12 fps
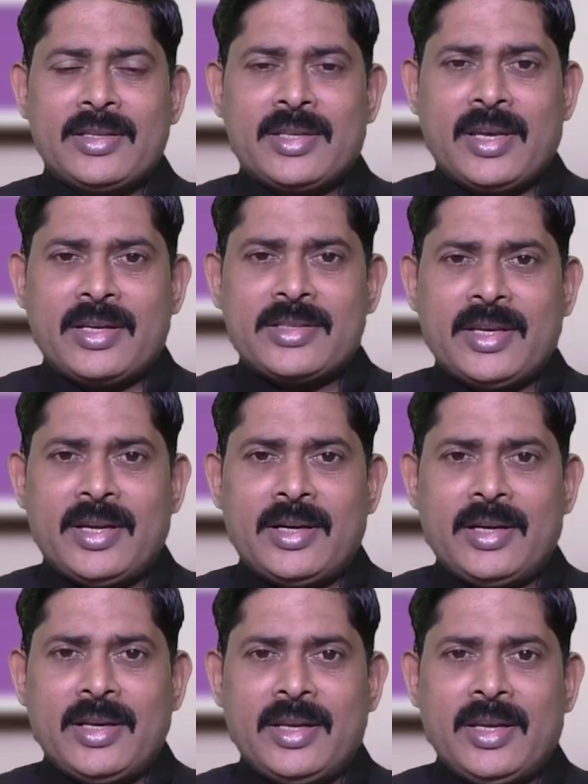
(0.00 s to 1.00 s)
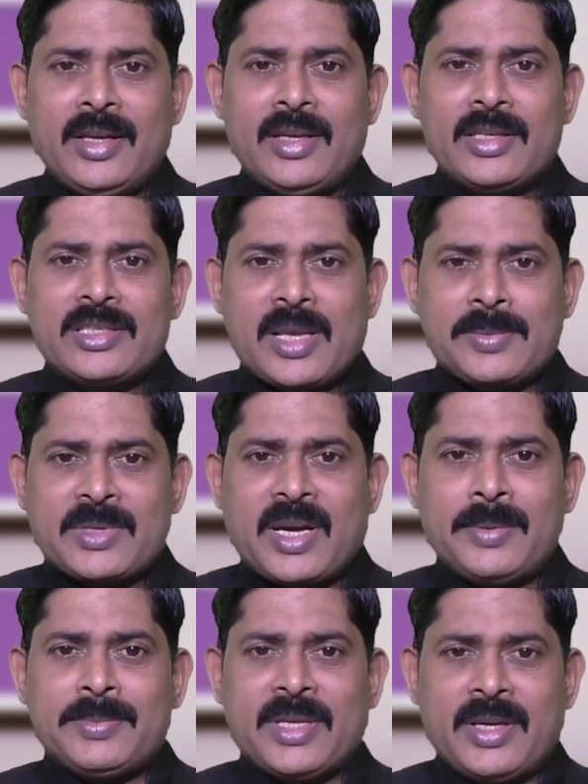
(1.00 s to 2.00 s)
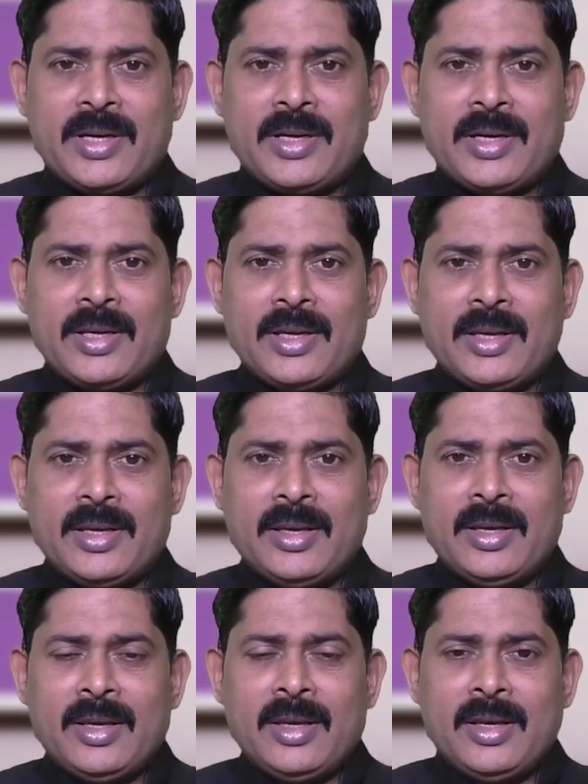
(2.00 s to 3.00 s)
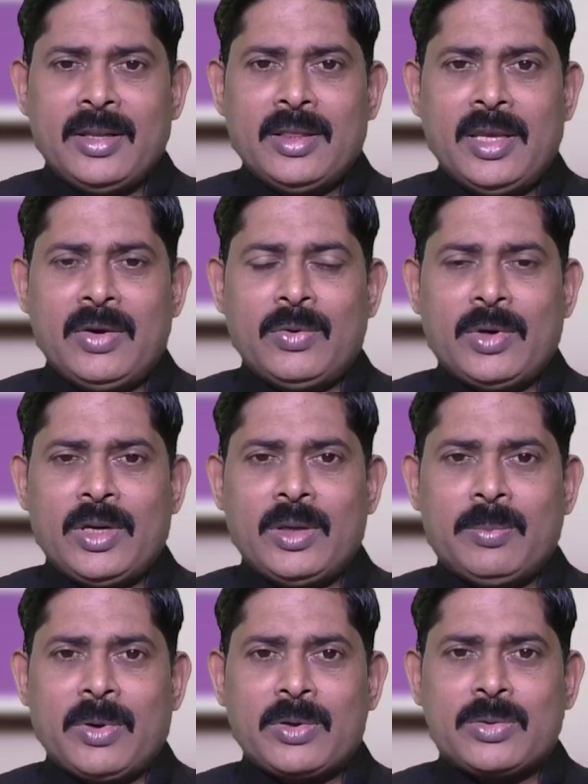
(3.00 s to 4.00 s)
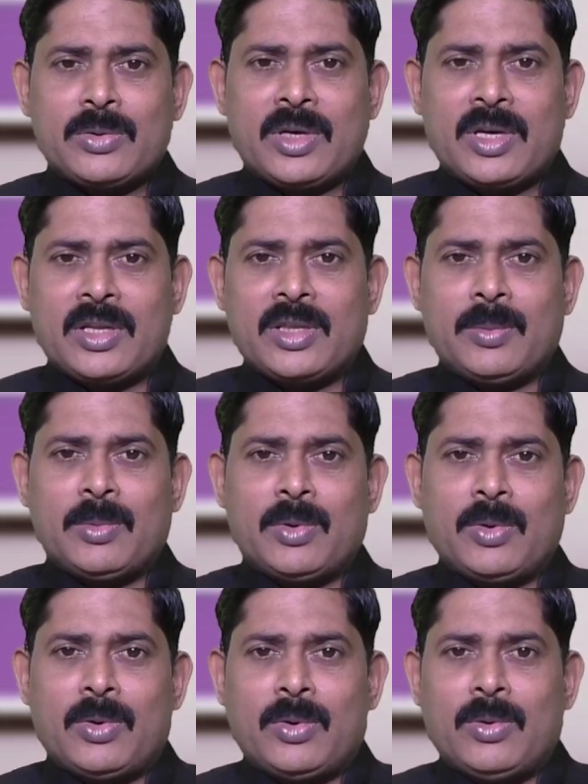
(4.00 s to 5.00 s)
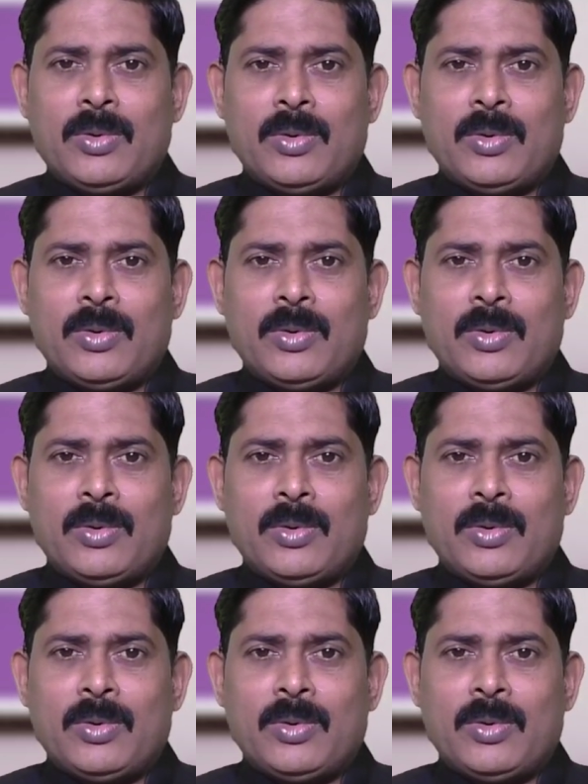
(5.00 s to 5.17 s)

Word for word: షేర్ చేయండి సబ్స్క్రైబ్ చేయండి దేవుని పరిశుద్ధ గ్రంథములో